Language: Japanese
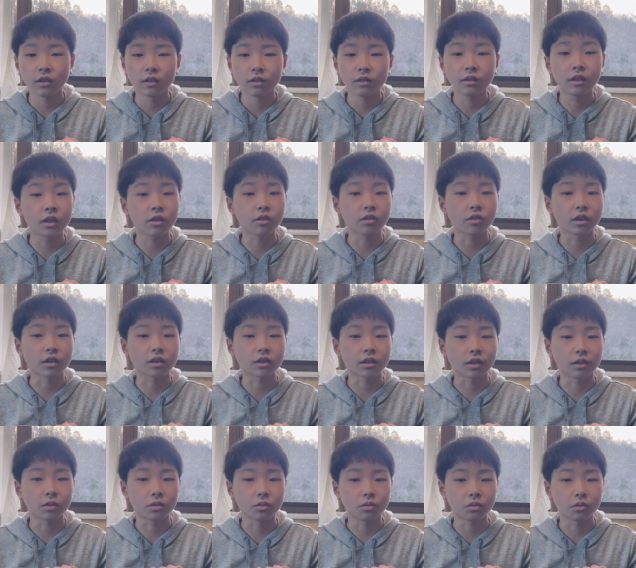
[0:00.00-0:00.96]
何を買った
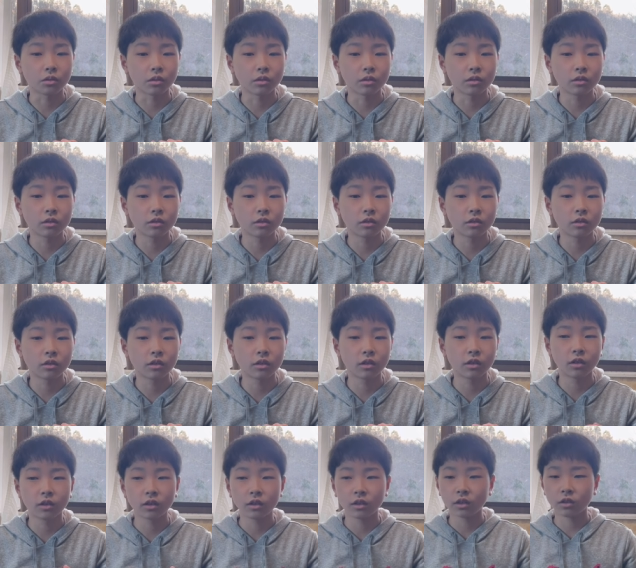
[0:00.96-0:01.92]
かというと、
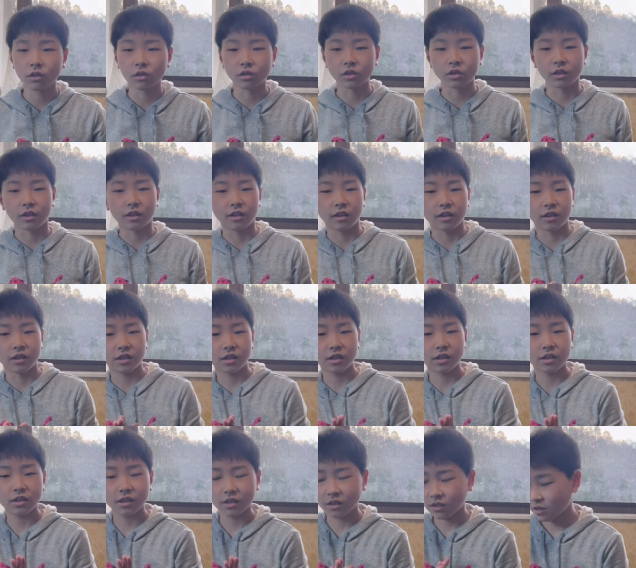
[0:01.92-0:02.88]
こちらで
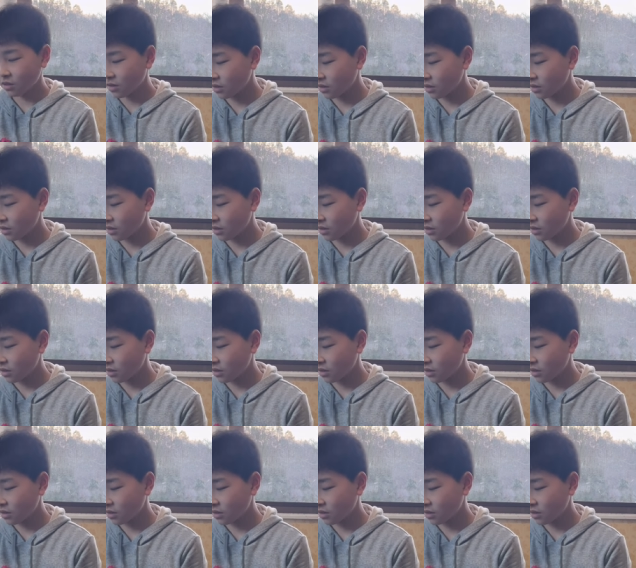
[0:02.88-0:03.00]
す。